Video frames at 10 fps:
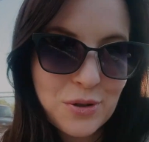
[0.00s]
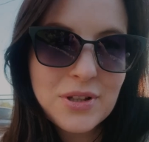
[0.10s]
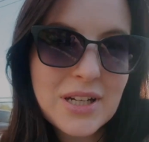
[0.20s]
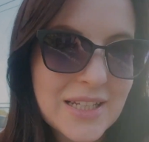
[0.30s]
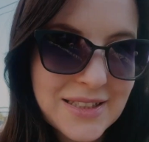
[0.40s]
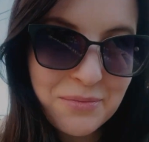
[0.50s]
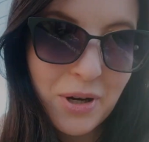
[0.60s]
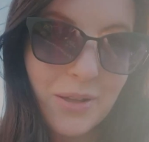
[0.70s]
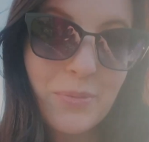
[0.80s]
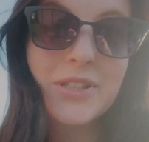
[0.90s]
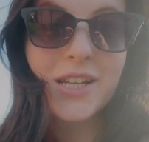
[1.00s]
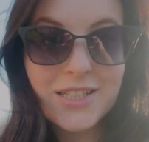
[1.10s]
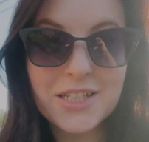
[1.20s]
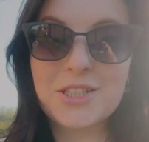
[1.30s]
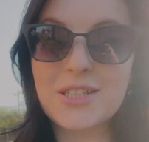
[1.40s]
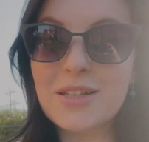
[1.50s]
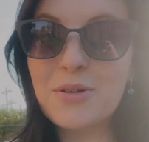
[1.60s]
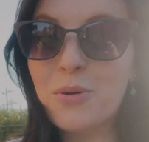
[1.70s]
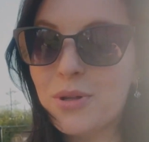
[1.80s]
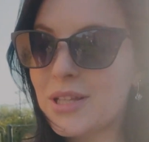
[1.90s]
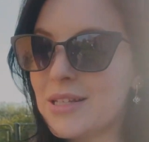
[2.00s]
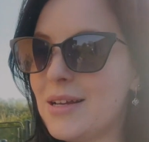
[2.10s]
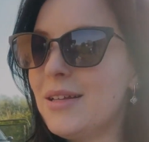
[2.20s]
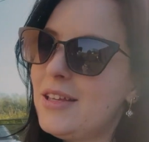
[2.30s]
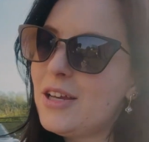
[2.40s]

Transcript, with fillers: которые я снимала, представляете, аж целый год назад.